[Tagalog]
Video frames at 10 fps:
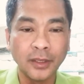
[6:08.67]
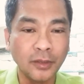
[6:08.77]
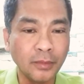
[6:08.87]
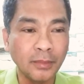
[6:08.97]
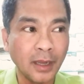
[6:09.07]

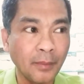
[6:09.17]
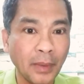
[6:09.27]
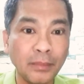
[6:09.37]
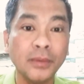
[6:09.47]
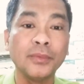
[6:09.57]
Yung mga
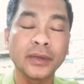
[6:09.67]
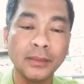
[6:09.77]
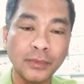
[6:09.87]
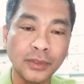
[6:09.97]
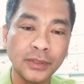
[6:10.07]
pagmumura
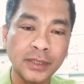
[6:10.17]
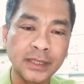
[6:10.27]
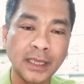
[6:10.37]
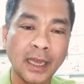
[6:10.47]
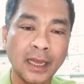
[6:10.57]
mo
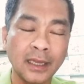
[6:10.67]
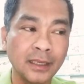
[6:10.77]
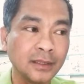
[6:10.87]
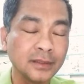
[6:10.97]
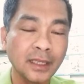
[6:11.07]
sa
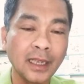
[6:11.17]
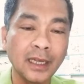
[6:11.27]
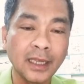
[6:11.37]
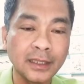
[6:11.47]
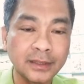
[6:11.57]

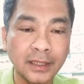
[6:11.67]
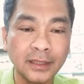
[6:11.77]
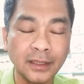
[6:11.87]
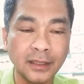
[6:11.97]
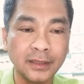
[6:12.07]
elected
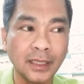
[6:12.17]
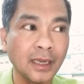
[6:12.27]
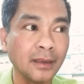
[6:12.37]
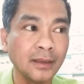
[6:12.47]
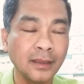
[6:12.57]

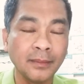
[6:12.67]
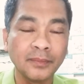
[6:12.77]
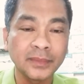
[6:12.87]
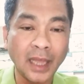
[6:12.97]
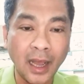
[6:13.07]
ng
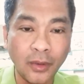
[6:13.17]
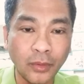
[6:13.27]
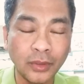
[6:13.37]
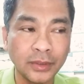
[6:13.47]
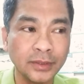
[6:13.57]
tao,
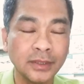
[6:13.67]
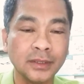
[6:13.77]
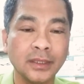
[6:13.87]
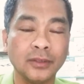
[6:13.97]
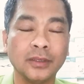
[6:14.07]

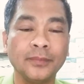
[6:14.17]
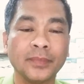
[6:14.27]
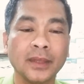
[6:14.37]
no?